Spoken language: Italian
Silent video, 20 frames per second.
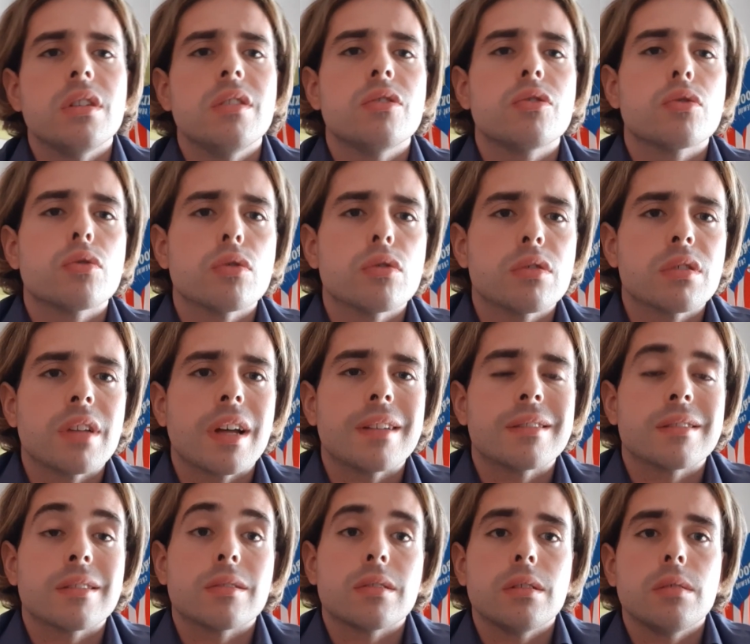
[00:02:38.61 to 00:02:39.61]
In
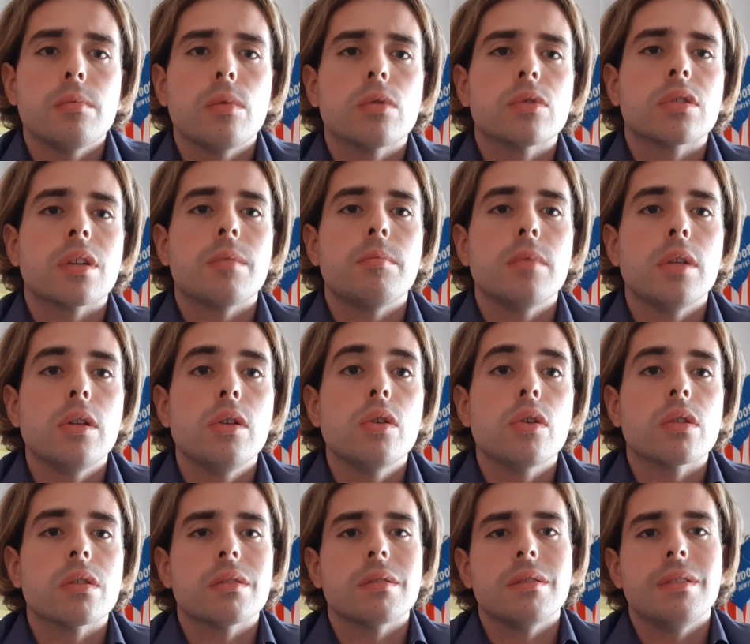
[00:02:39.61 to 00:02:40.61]
sostanza si dimostra il
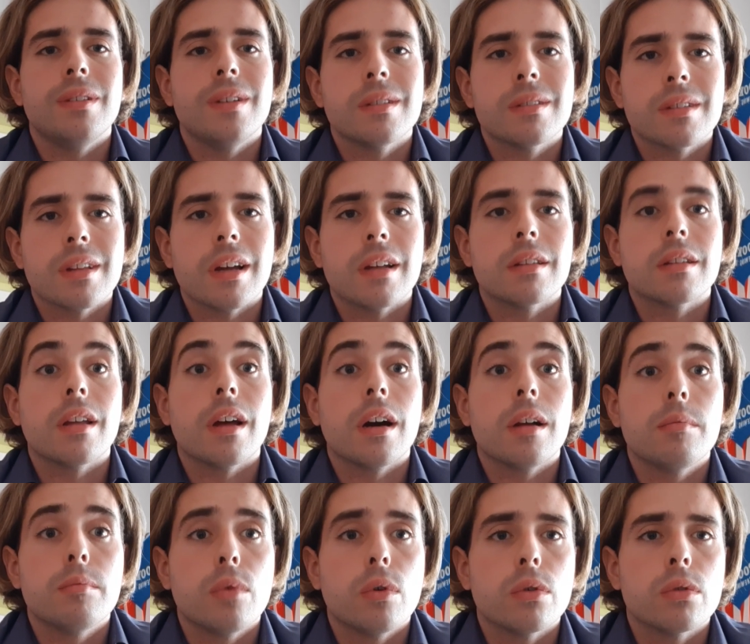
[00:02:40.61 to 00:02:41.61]
miglior dilettante
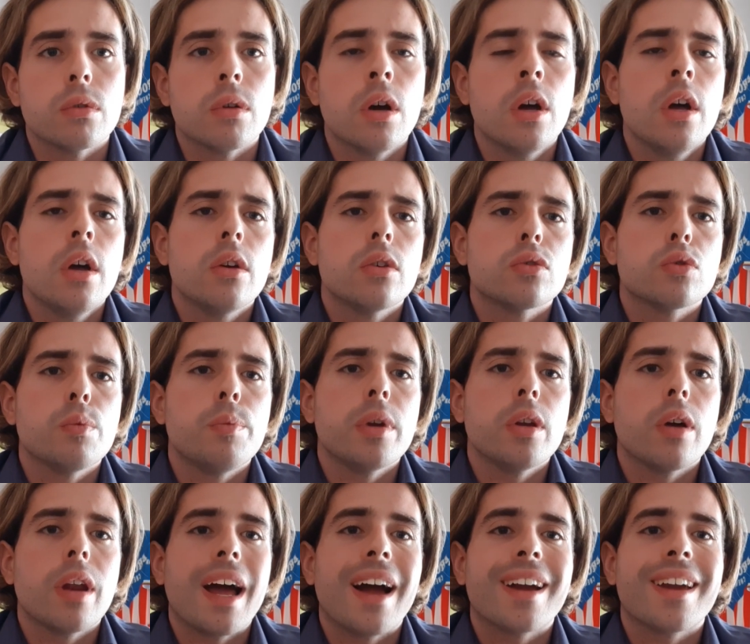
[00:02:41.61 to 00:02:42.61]
al mondo,
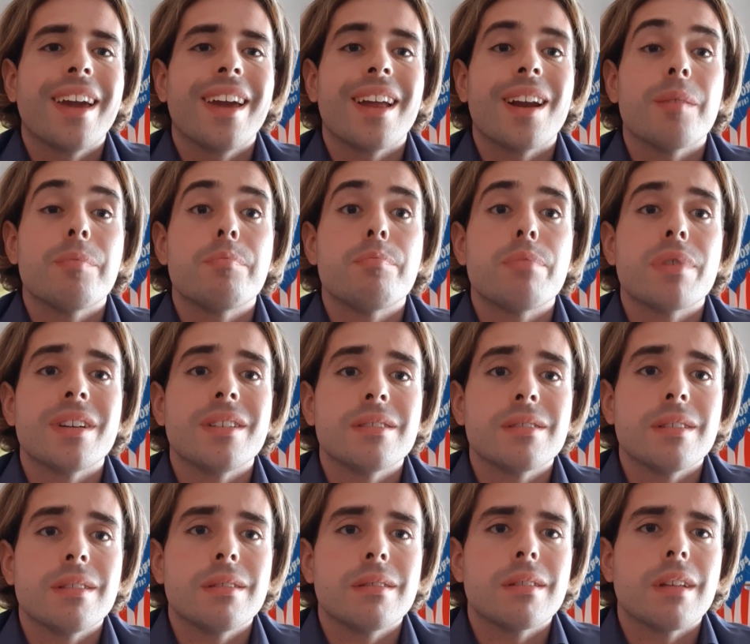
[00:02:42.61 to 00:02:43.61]
superiore anche ai
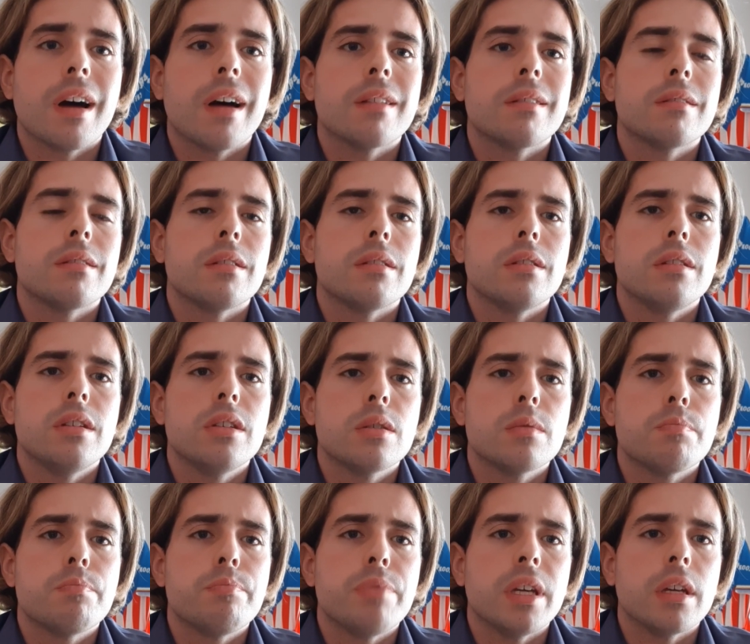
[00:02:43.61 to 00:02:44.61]
rappresentanti di
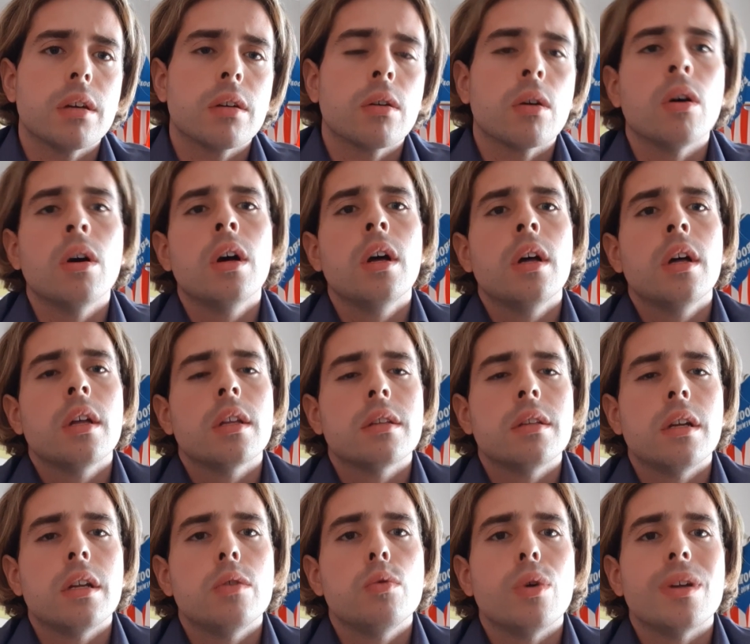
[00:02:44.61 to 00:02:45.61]
spicco
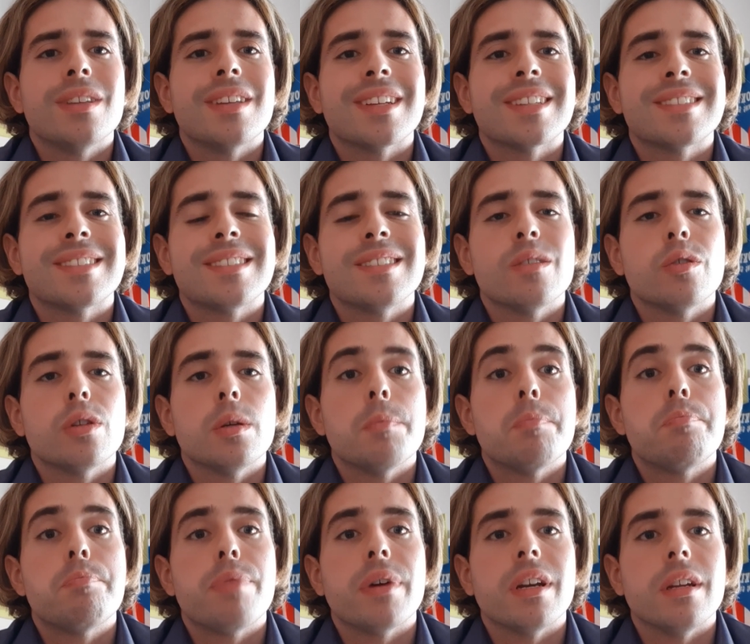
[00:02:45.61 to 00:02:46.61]
delle due
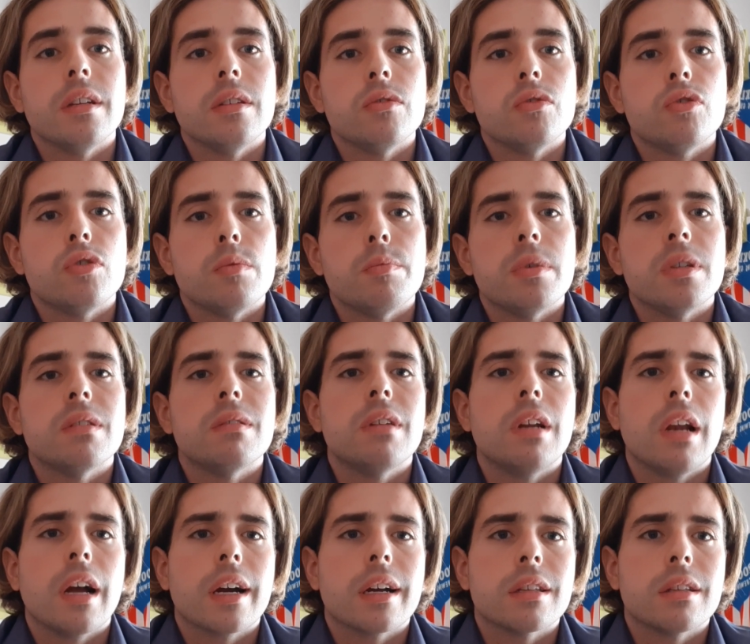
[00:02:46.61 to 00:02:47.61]
nazioni principi
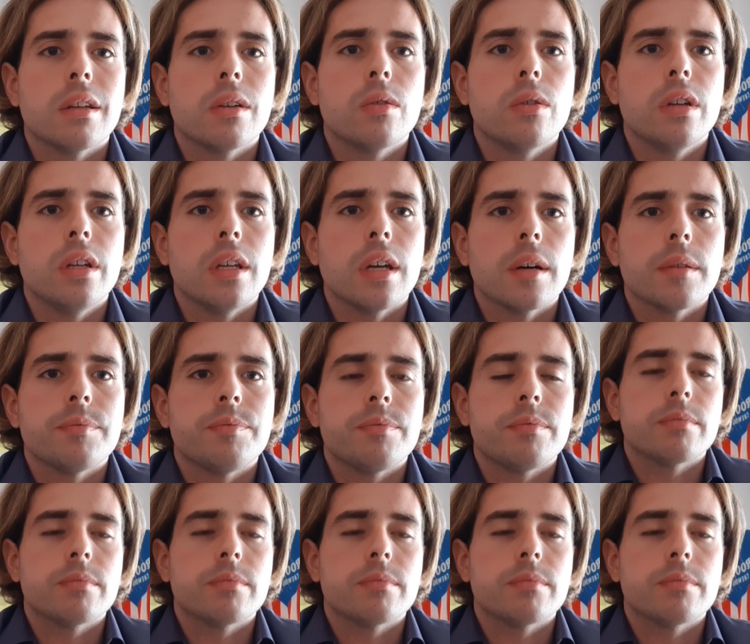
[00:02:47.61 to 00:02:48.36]
della categoria.